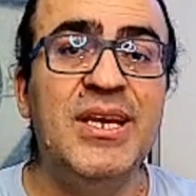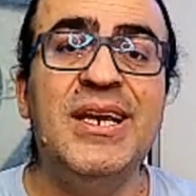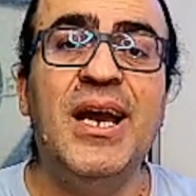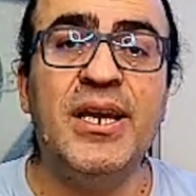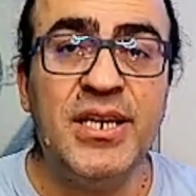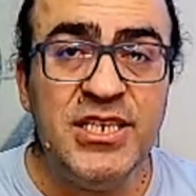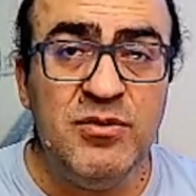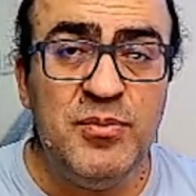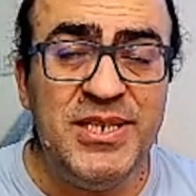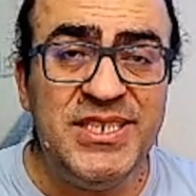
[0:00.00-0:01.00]
Herhangi
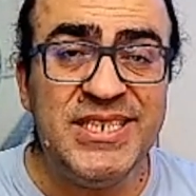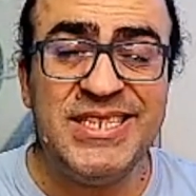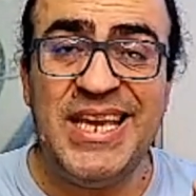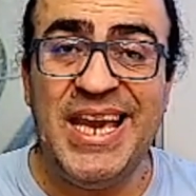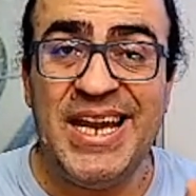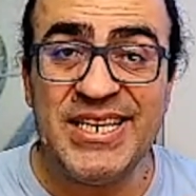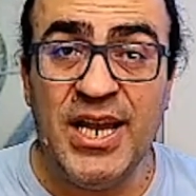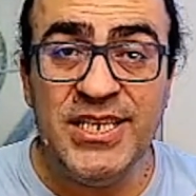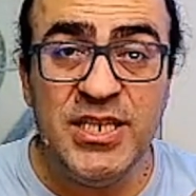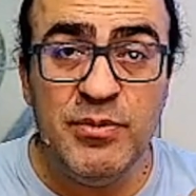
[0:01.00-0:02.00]
bir bileşikte,
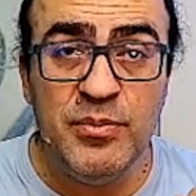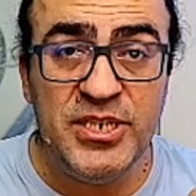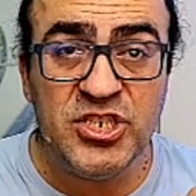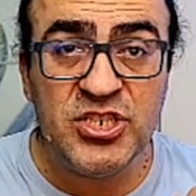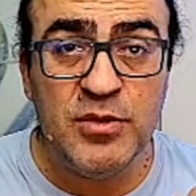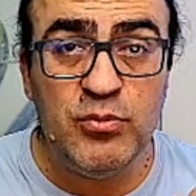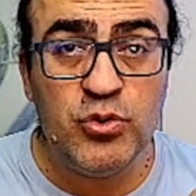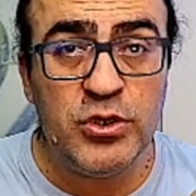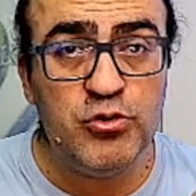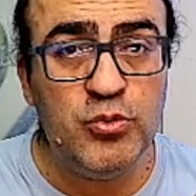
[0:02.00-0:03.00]
herhangi bir bileşikte bu
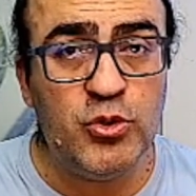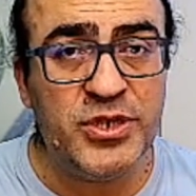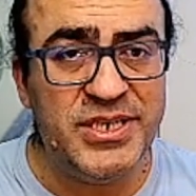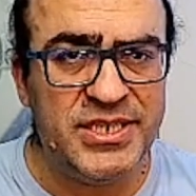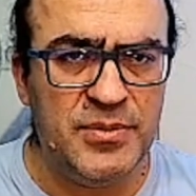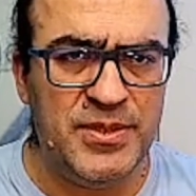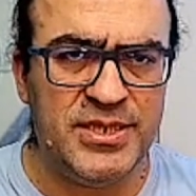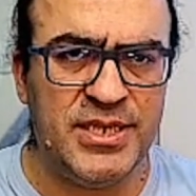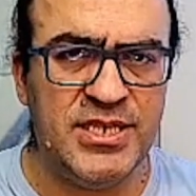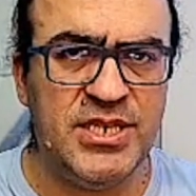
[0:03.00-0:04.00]
kural tüm organik kimyada
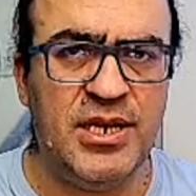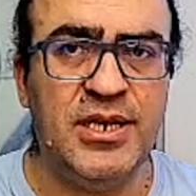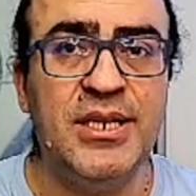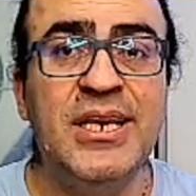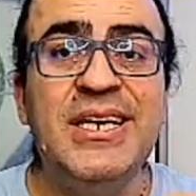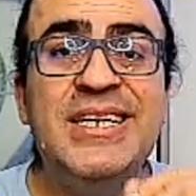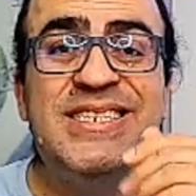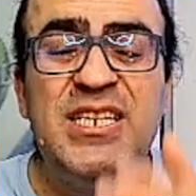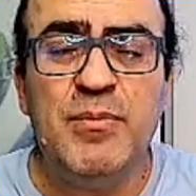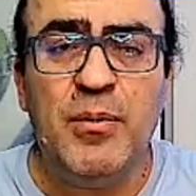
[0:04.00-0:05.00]
geçerli.
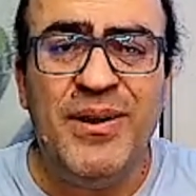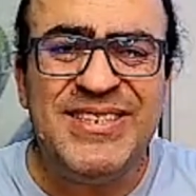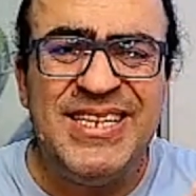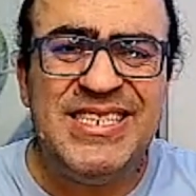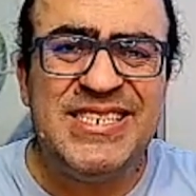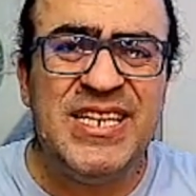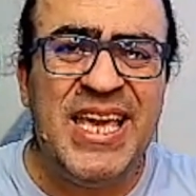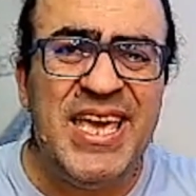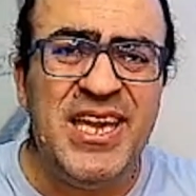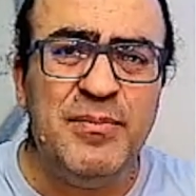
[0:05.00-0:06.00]
Sigma bağ sayısı
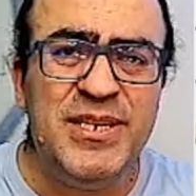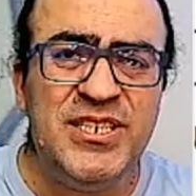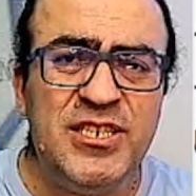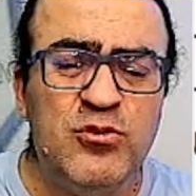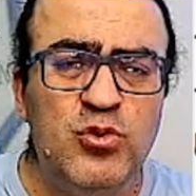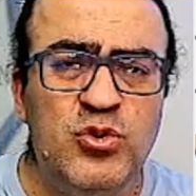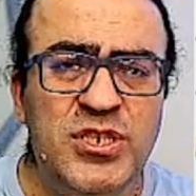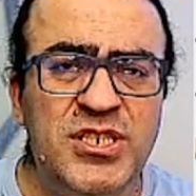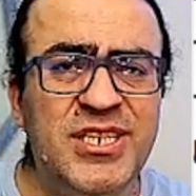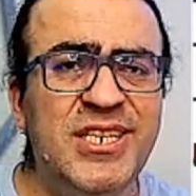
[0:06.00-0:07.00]
eğer bileşik düz
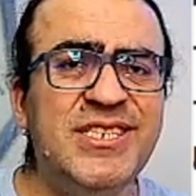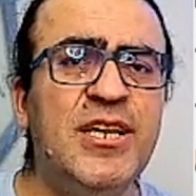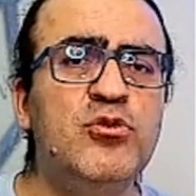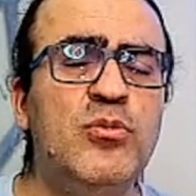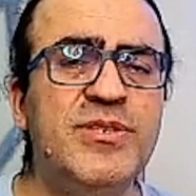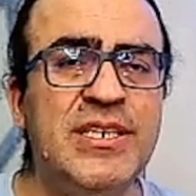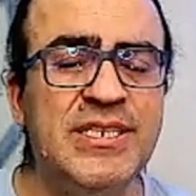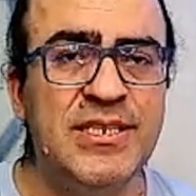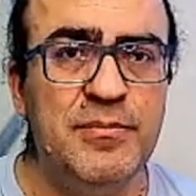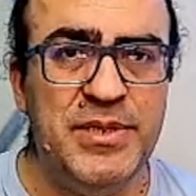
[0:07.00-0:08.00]
zincirliyse atom
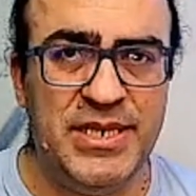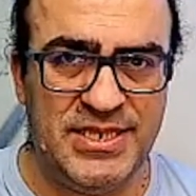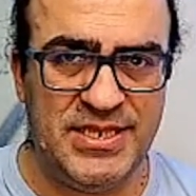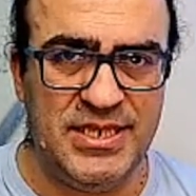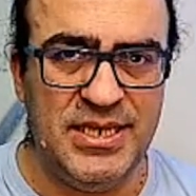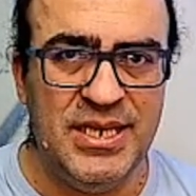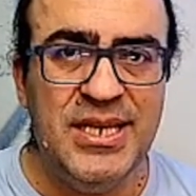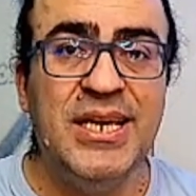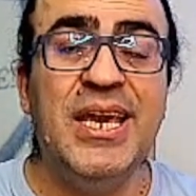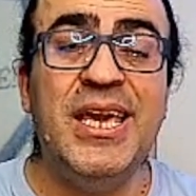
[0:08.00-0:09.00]
sayısının bir eksiği.
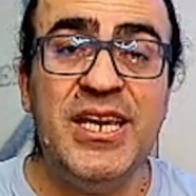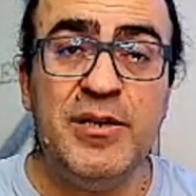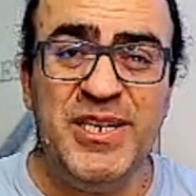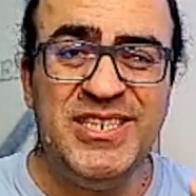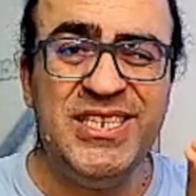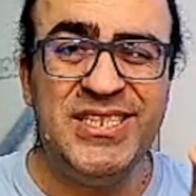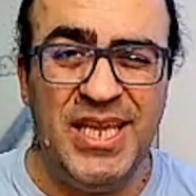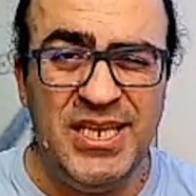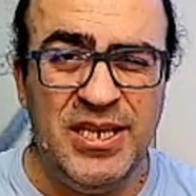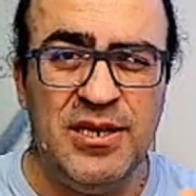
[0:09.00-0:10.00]
Eğer bileşik
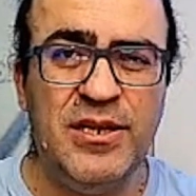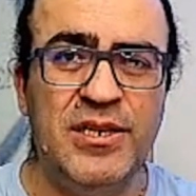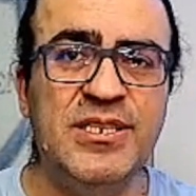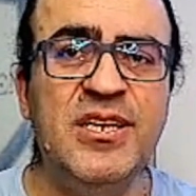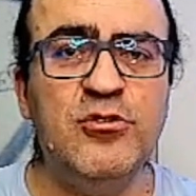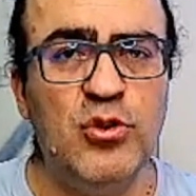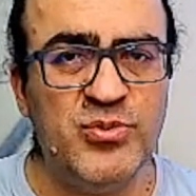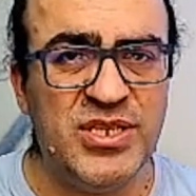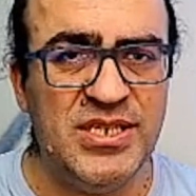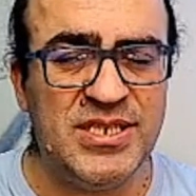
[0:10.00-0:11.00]
tek halkalıysa atom
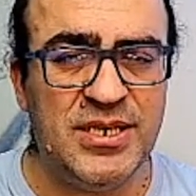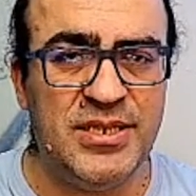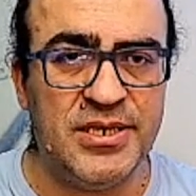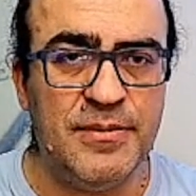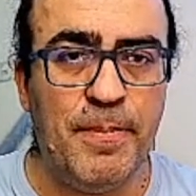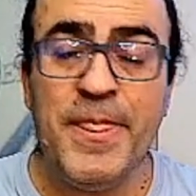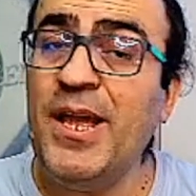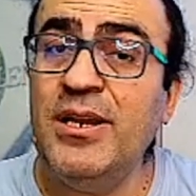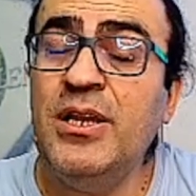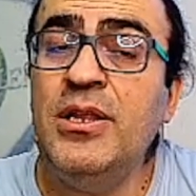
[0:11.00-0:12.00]
sayısı kadar. E
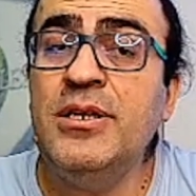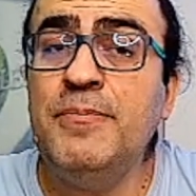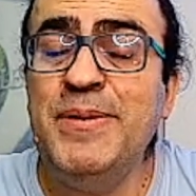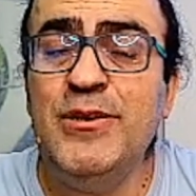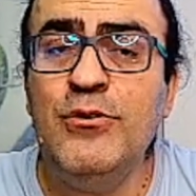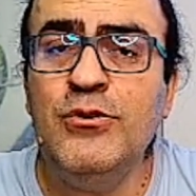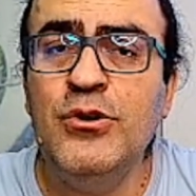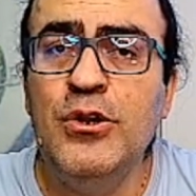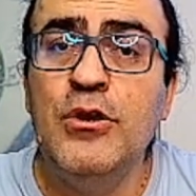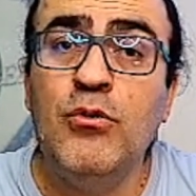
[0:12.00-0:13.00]
alkanlarda pi yok.
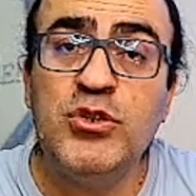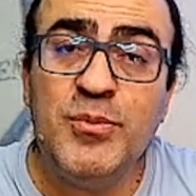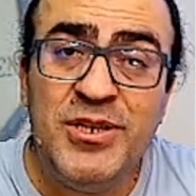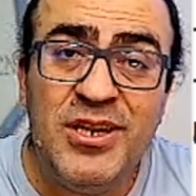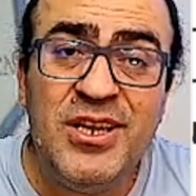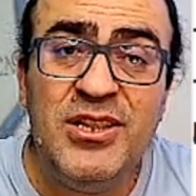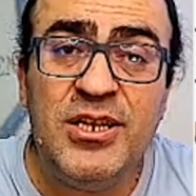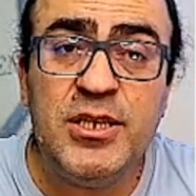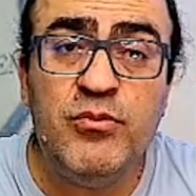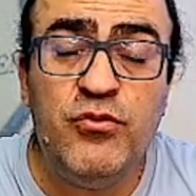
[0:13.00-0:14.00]
O zaman
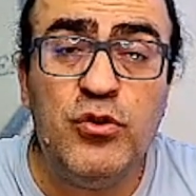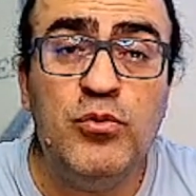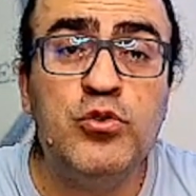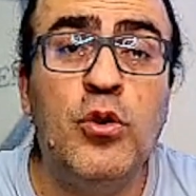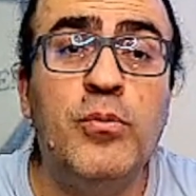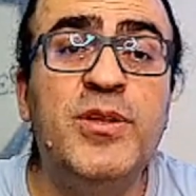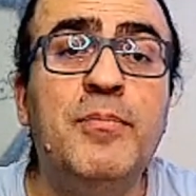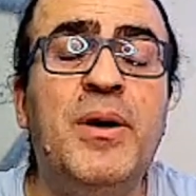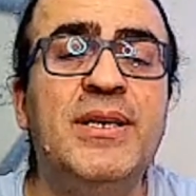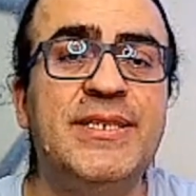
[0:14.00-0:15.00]
alkanlarda bu formül toplam
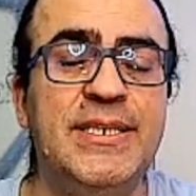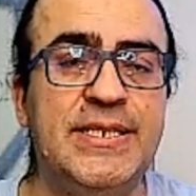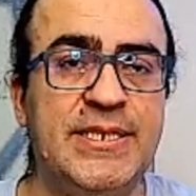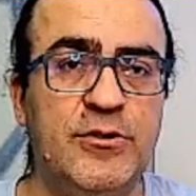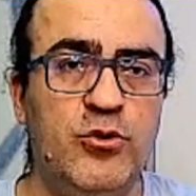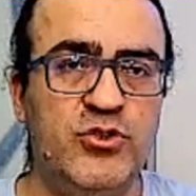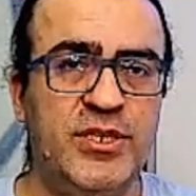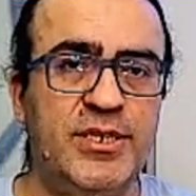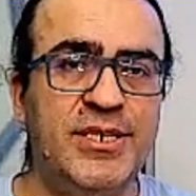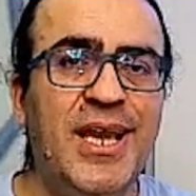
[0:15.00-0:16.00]
bağ sayısını
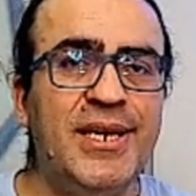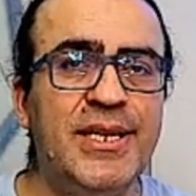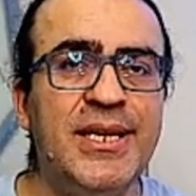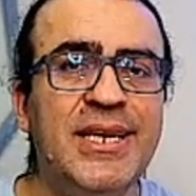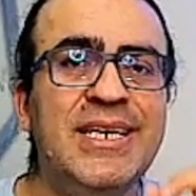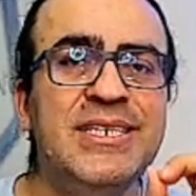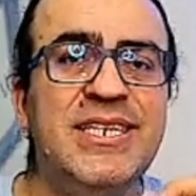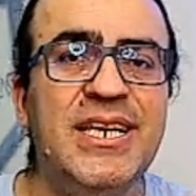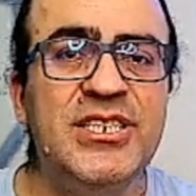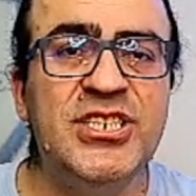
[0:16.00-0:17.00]
gösterir. Yani
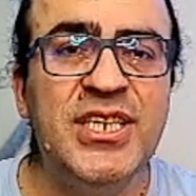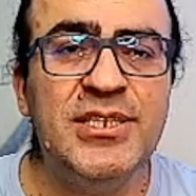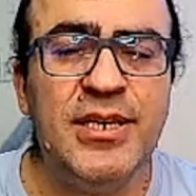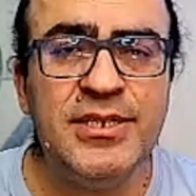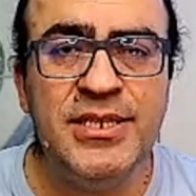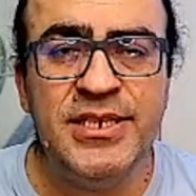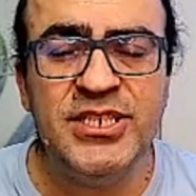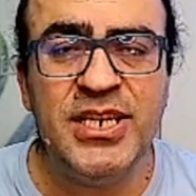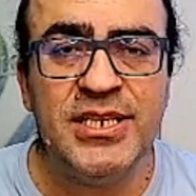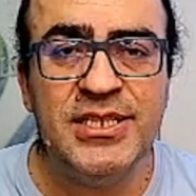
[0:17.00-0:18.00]
cnh 2 artı 2
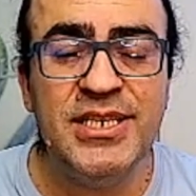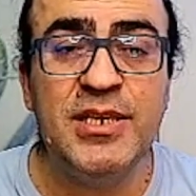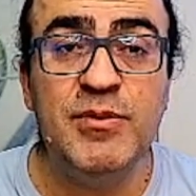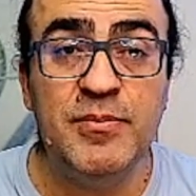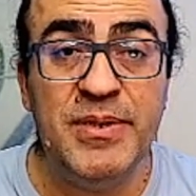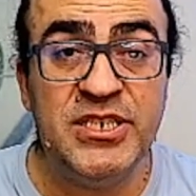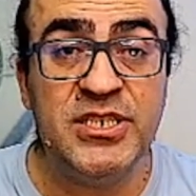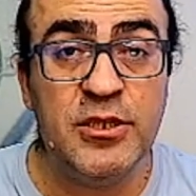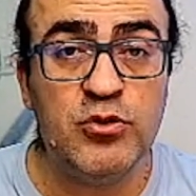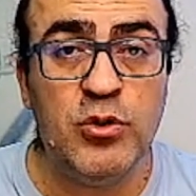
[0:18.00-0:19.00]
şeklindeki bir
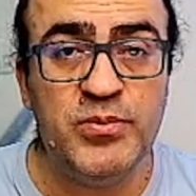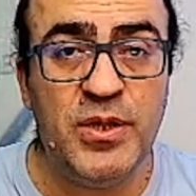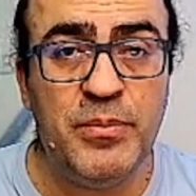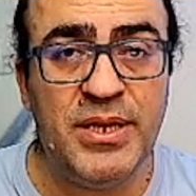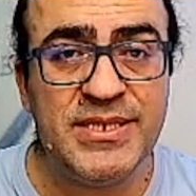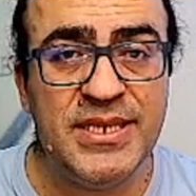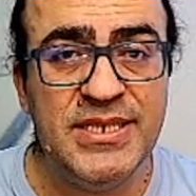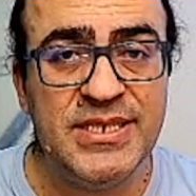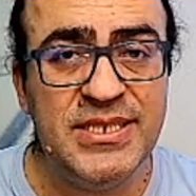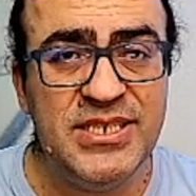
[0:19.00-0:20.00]
bileşikte toplam bağ
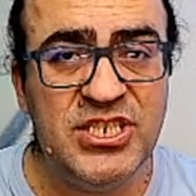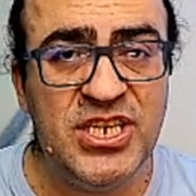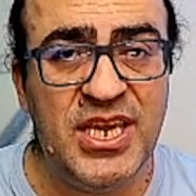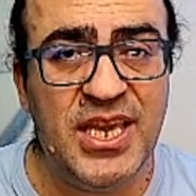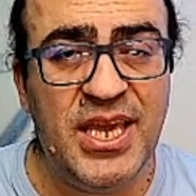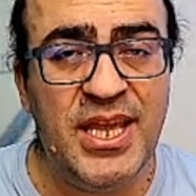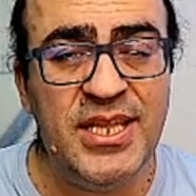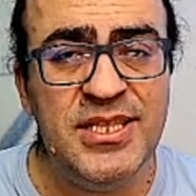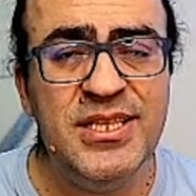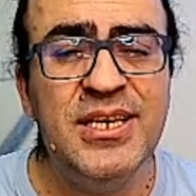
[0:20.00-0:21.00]
sayısı
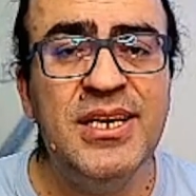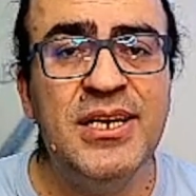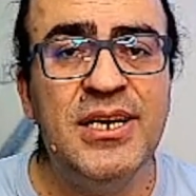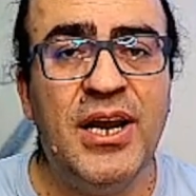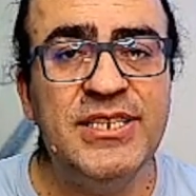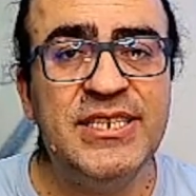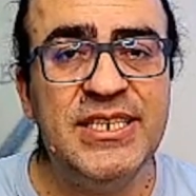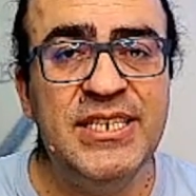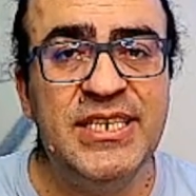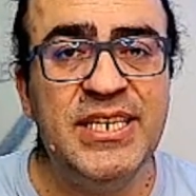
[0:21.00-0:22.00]
Cn
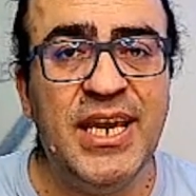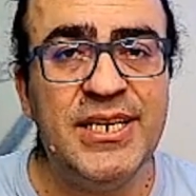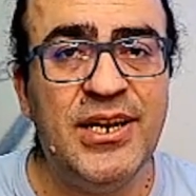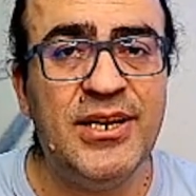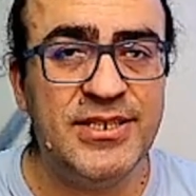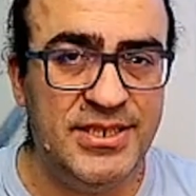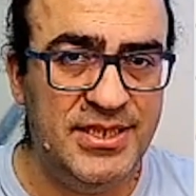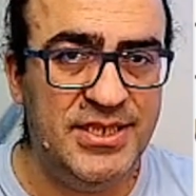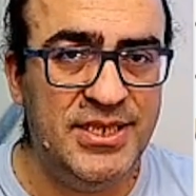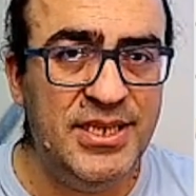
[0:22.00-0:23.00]
H2n artı
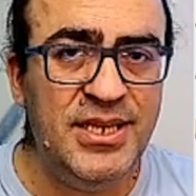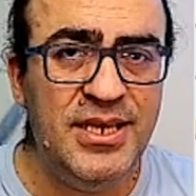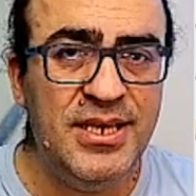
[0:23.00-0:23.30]
2